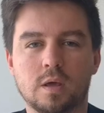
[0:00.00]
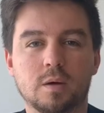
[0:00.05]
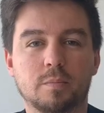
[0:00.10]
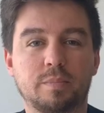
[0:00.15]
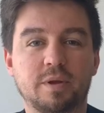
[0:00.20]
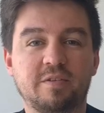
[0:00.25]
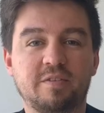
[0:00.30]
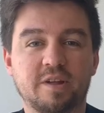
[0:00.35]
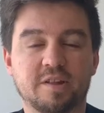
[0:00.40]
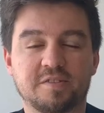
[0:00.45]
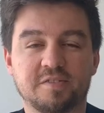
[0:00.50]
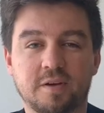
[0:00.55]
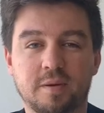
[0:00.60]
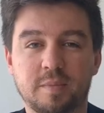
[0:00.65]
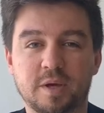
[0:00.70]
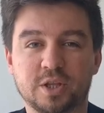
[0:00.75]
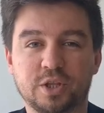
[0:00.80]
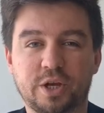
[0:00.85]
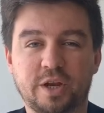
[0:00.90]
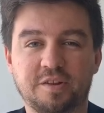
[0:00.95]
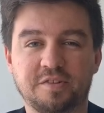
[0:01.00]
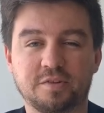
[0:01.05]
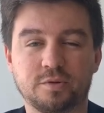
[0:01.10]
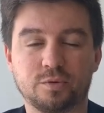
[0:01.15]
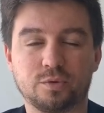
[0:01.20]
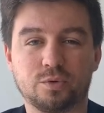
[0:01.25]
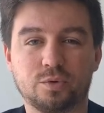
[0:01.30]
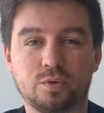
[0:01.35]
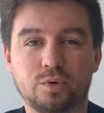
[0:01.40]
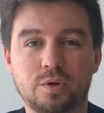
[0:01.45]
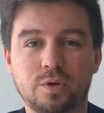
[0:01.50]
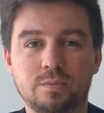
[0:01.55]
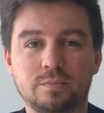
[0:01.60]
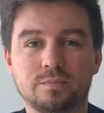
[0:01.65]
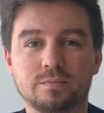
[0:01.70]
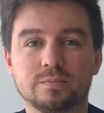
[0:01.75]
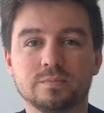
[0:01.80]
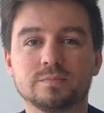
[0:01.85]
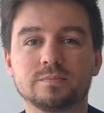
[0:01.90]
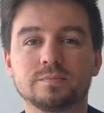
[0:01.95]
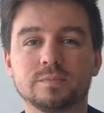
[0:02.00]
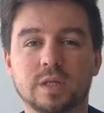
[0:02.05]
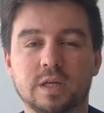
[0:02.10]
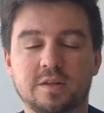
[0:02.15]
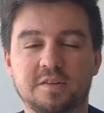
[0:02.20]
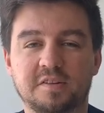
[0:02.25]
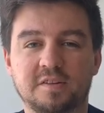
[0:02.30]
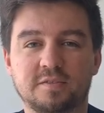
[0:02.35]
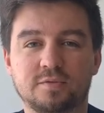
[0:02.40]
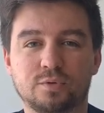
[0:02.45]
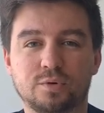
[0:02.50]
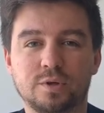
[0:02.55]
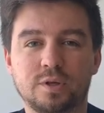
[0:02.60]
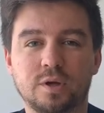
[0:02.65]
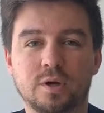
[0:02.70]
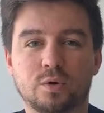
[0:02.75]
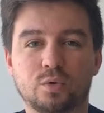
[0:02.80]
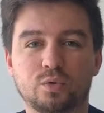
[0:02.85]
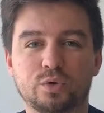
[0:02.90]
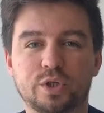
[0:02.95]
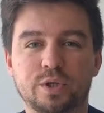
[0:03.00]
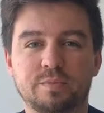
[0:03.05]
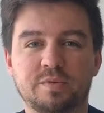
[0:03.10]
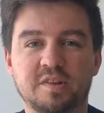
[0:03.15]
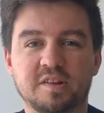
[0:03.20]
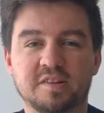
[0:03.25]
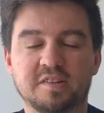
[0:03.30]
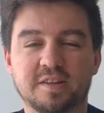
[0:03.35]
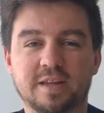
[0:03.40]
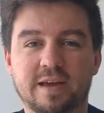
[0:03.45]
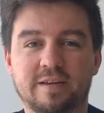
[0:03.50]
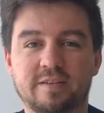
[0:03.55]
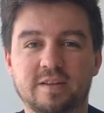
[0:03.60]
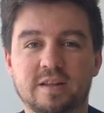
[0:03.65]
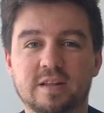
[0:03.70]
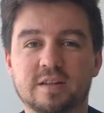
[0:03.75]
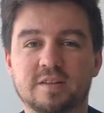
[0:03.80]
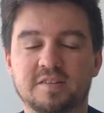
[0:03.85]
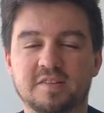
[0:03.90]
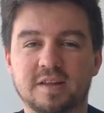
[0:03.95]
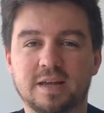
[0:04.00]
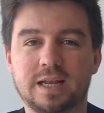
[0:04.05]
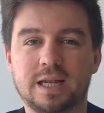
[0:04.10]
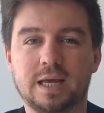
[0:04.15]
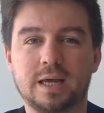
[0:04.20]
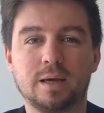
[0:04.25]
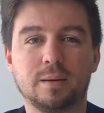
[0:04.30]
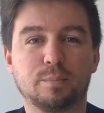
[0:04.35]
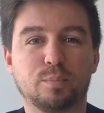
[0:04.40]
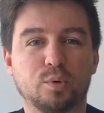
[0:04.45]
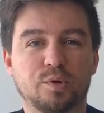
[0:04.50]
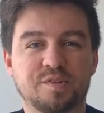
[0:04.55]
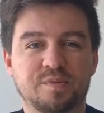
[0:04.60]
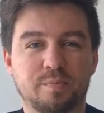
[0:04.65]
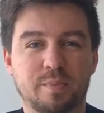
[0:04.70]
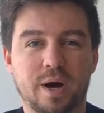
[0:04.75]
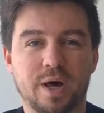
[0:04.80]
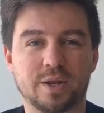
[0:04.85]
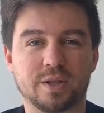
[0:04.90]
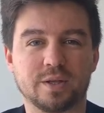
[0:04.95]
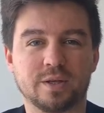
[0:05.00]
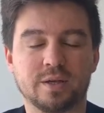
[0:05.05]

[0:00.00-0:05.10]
Привет, с вами Андрей Сунко, и сегодня учимся ставить цели по смарт.